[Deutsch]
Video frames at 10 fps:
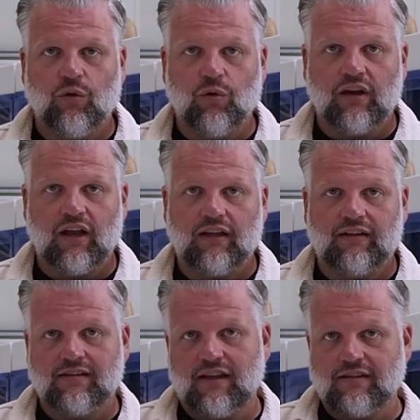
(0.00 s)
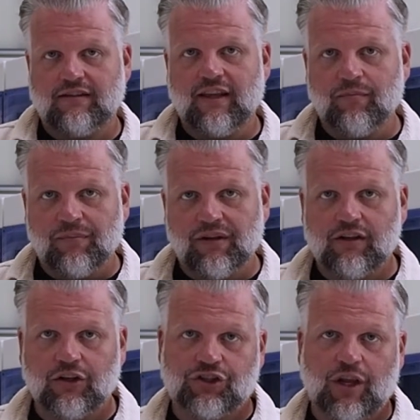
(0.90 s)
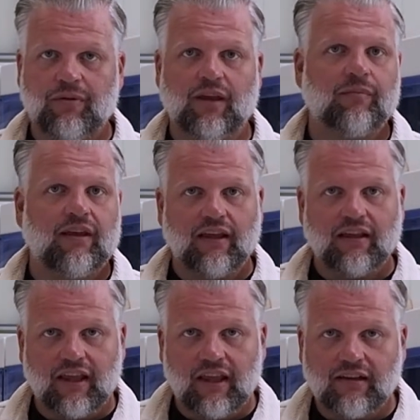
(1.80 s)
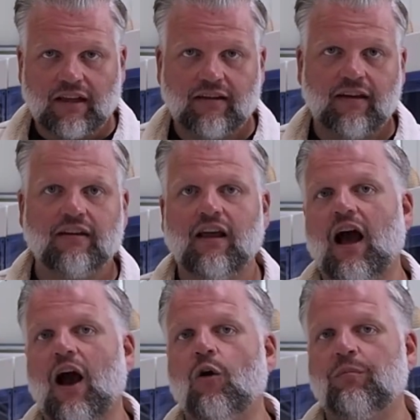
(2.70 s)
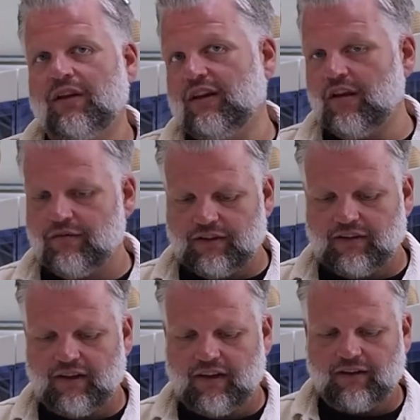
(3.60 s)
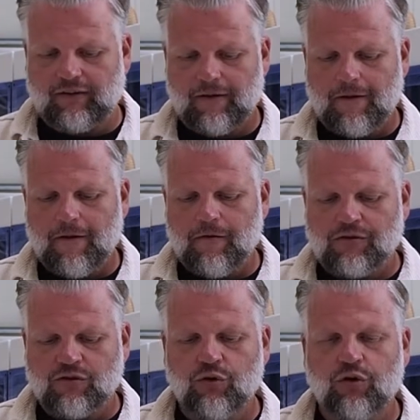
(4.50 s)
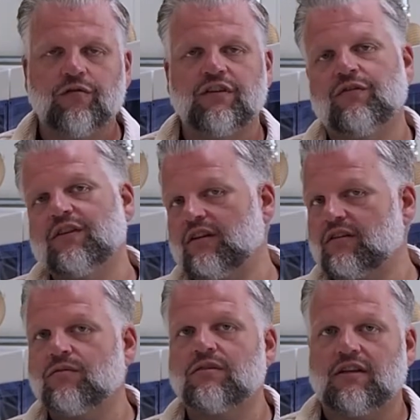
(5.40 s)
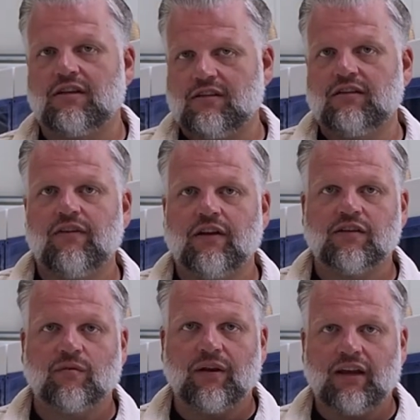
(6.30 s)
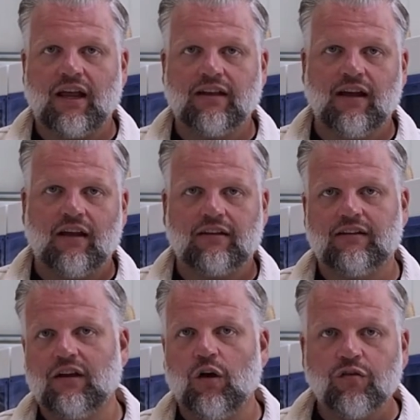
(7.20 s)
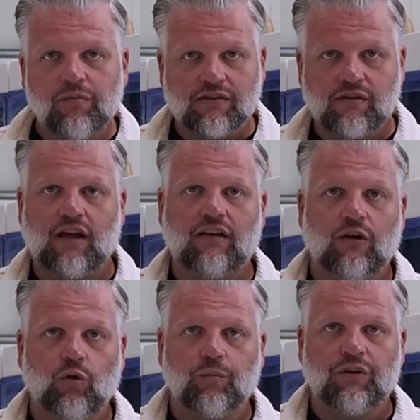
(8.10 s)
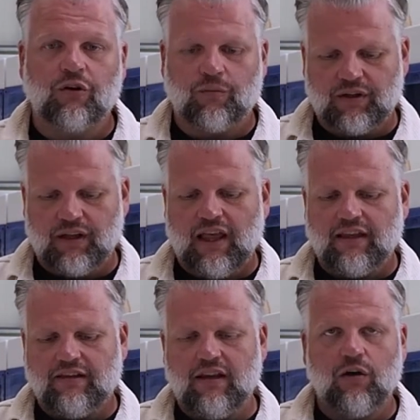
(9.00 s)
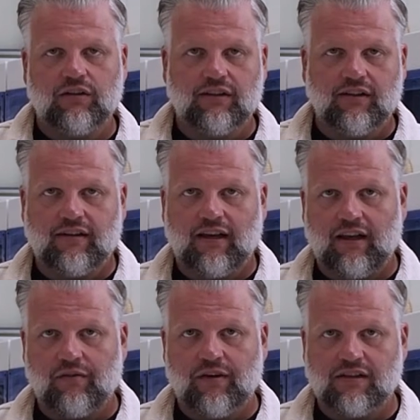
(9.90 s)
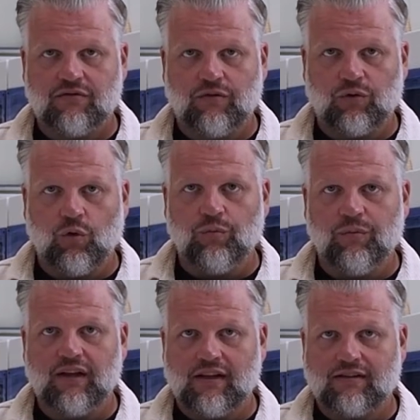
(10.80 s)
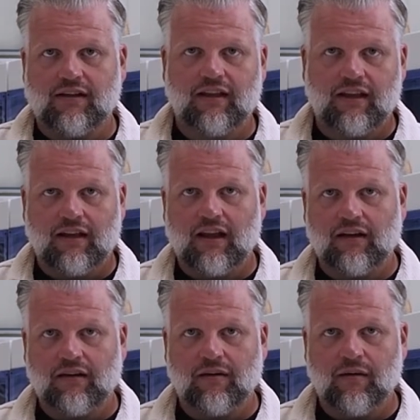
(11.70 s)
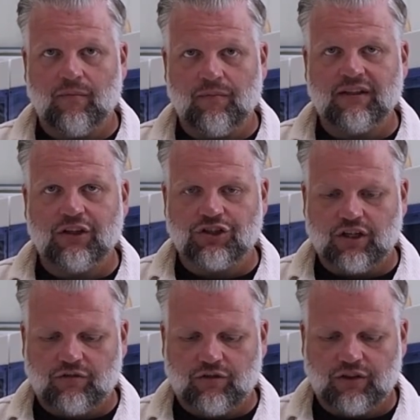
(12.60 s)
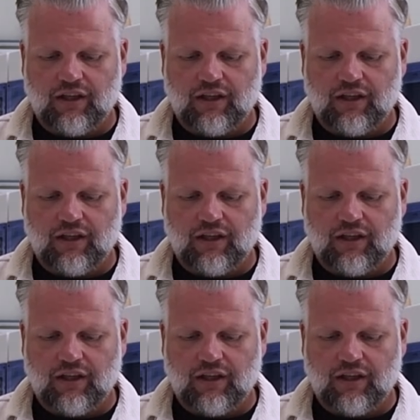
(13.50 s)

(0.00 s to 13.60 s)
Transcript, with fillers: hochladen. Das heißt, neben Bilder, JPEG, PNG-Dateien auch PDF-Dateien. Zukünftig wird es auch so sein, dass die Werkzeugbegleitkarte, die ihr oftmals auch analog bekommt, hier auch digital erfasst wird und mit als Dateianhang äh, mitgeschickt wird.